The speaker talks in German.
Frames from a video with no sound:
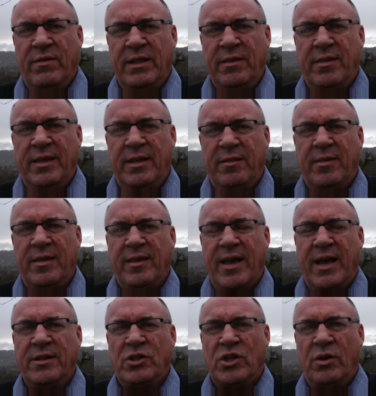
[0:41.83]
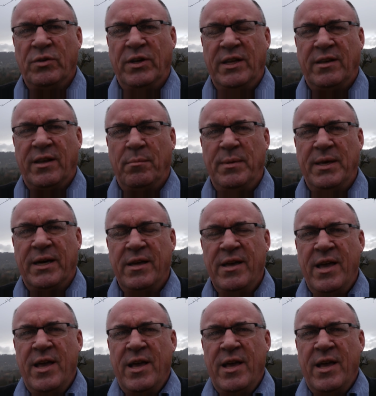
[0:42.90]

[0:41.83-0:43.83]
Wenn Sie ihn sich anschauen hinter mir,